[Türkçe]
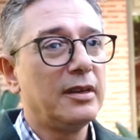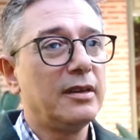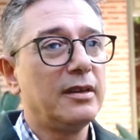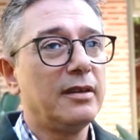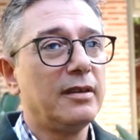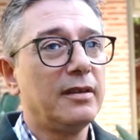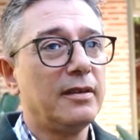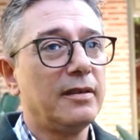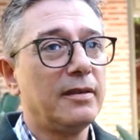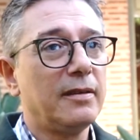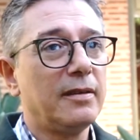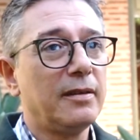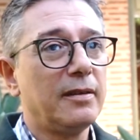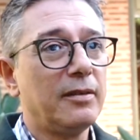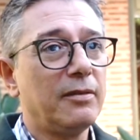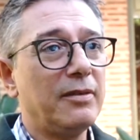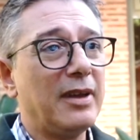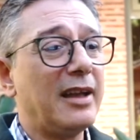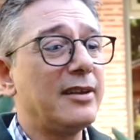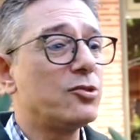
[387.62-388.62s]
E,
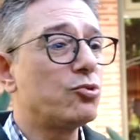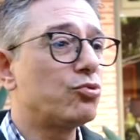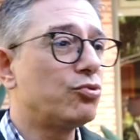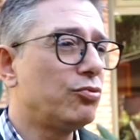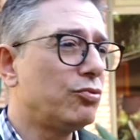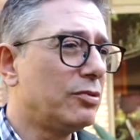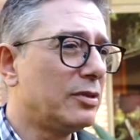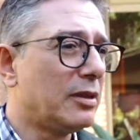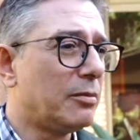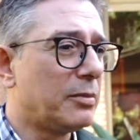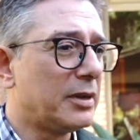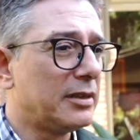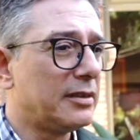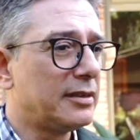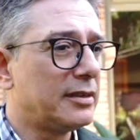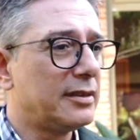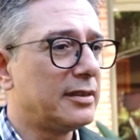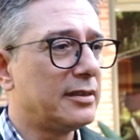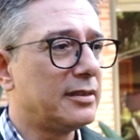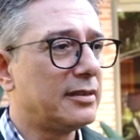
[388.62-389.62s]
wellness
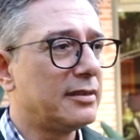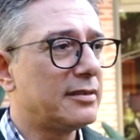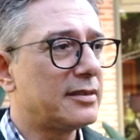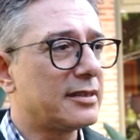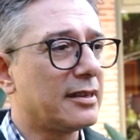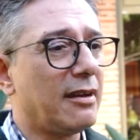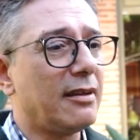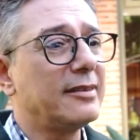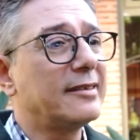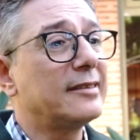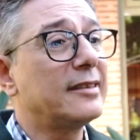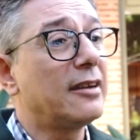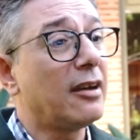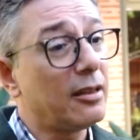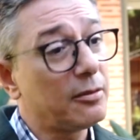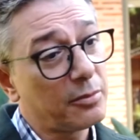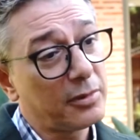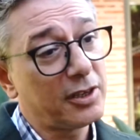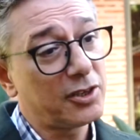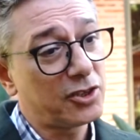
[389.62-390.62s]
uygulamaları, sağlıklı
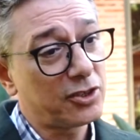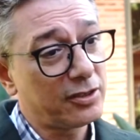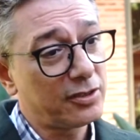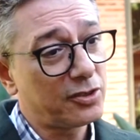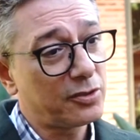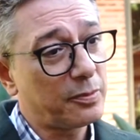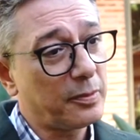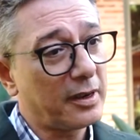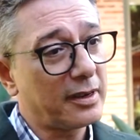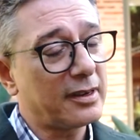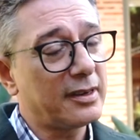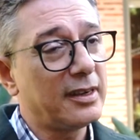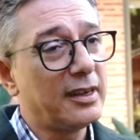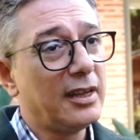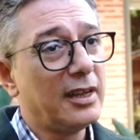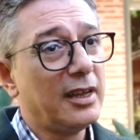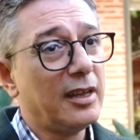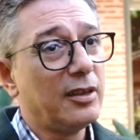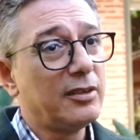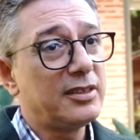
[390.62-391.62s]
kalmaya çalışmak,
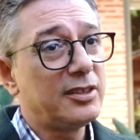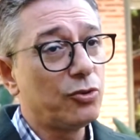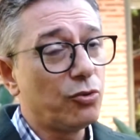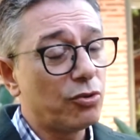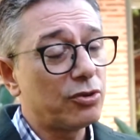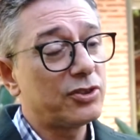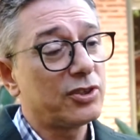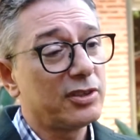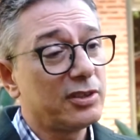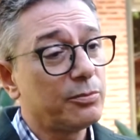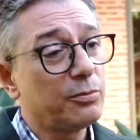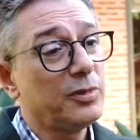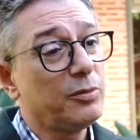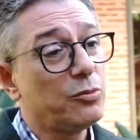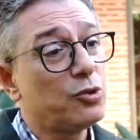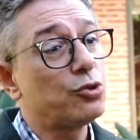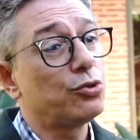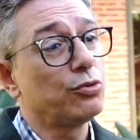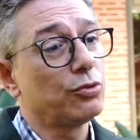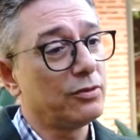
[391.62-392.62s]
sigortacılığın bir
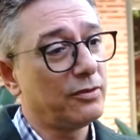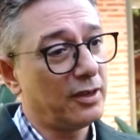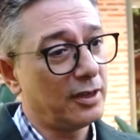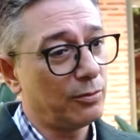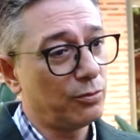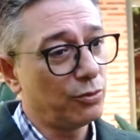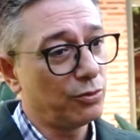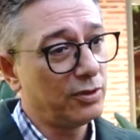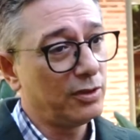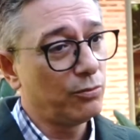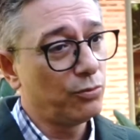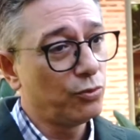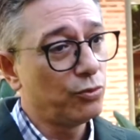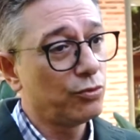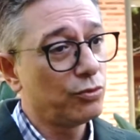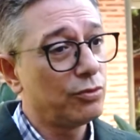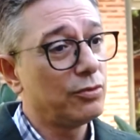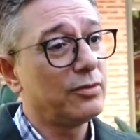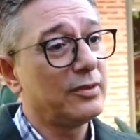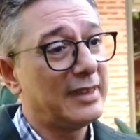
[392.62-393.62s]
misyonu var burada.
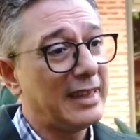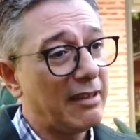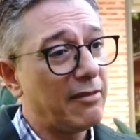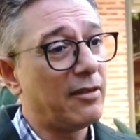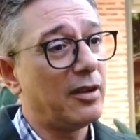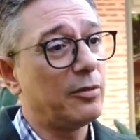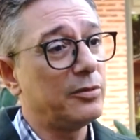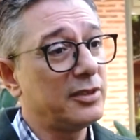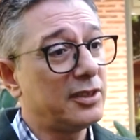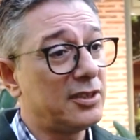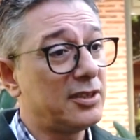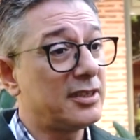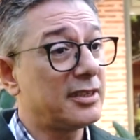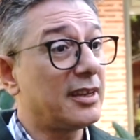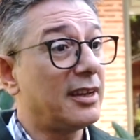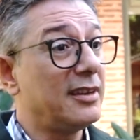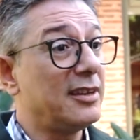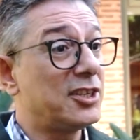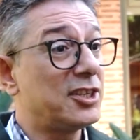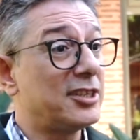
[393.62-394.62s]
Bunu devamlı
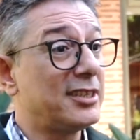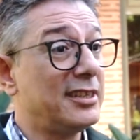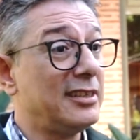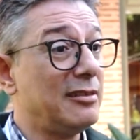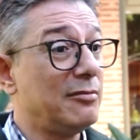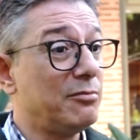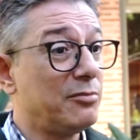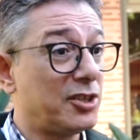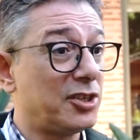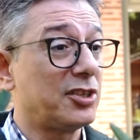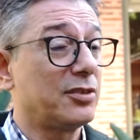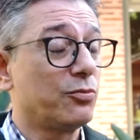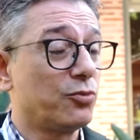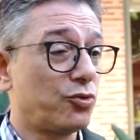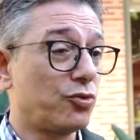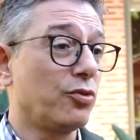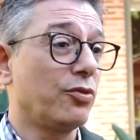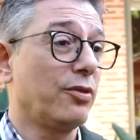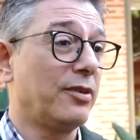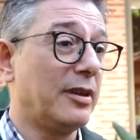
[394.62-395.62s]
kişiselleştirilmiş,
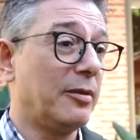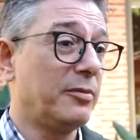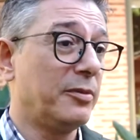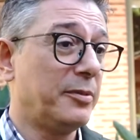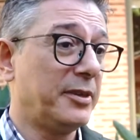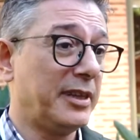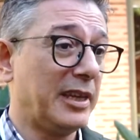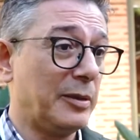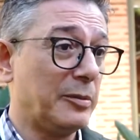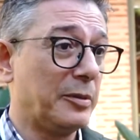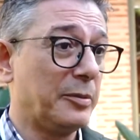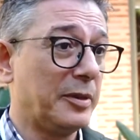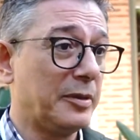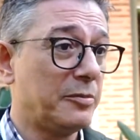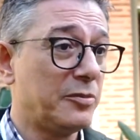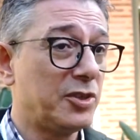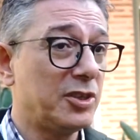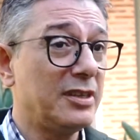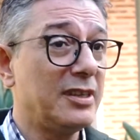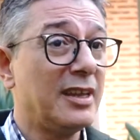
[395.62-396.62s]
bu çok önemli bir kelime
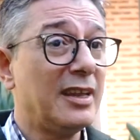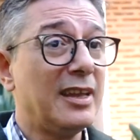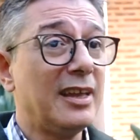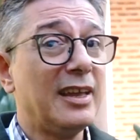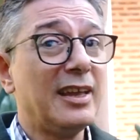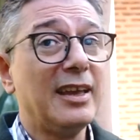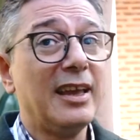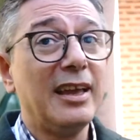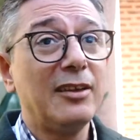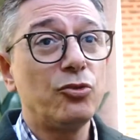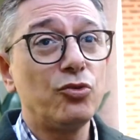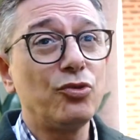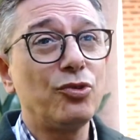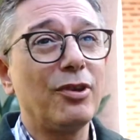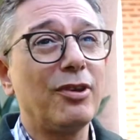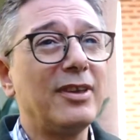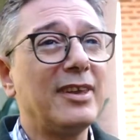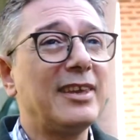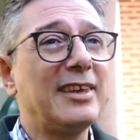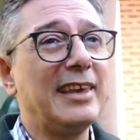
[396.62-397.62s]
benim için.
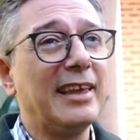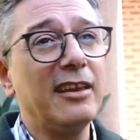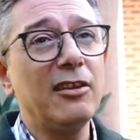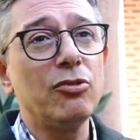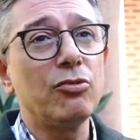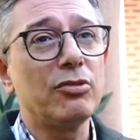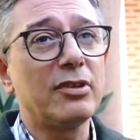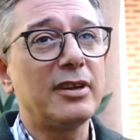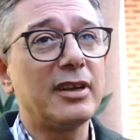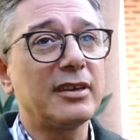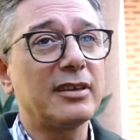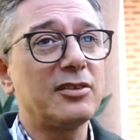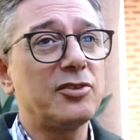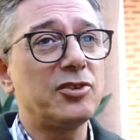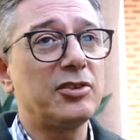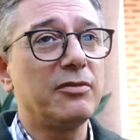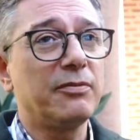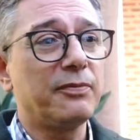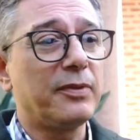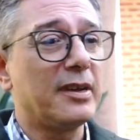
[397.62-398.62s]
Çünkü genel olarak
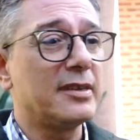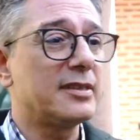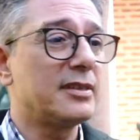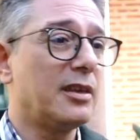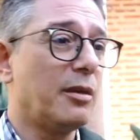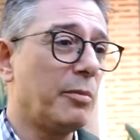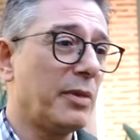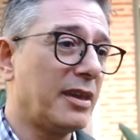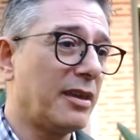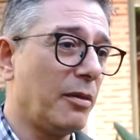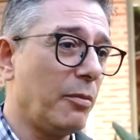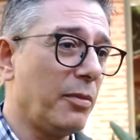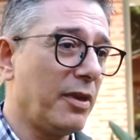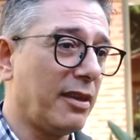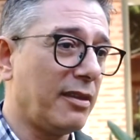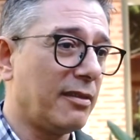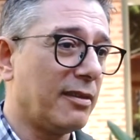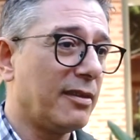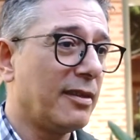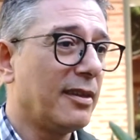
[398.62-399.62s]
işte fazla yemek
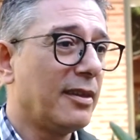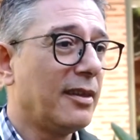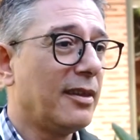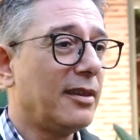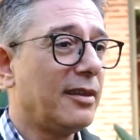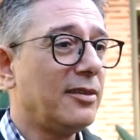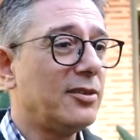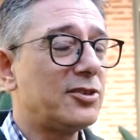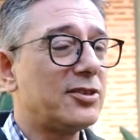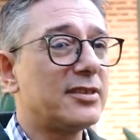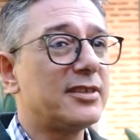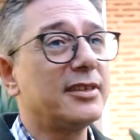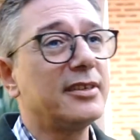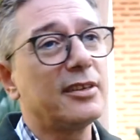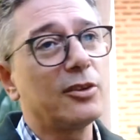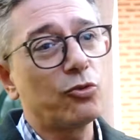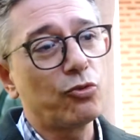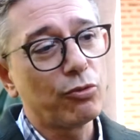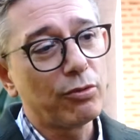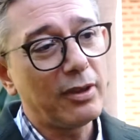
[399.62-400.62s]
yemeyin, e, işte
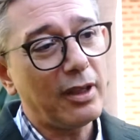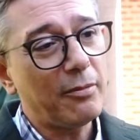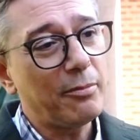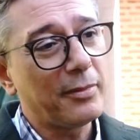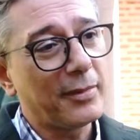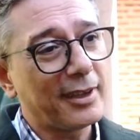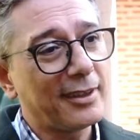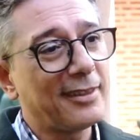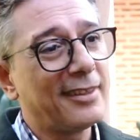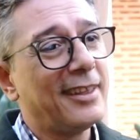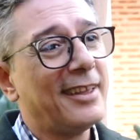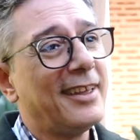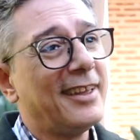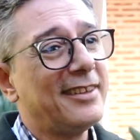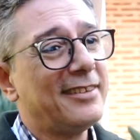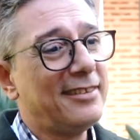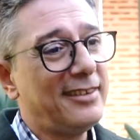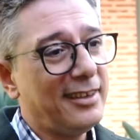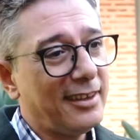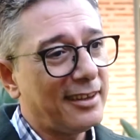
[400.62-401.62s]
sigara kullanmayın
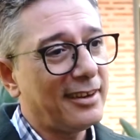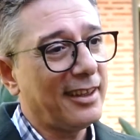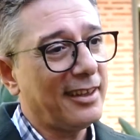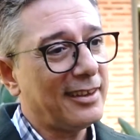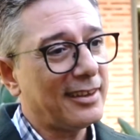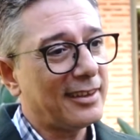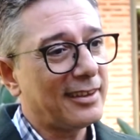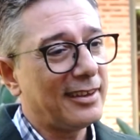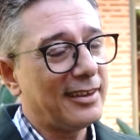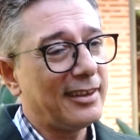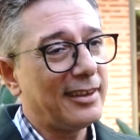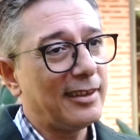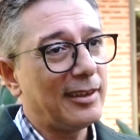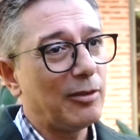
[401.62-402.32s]
diyerek e,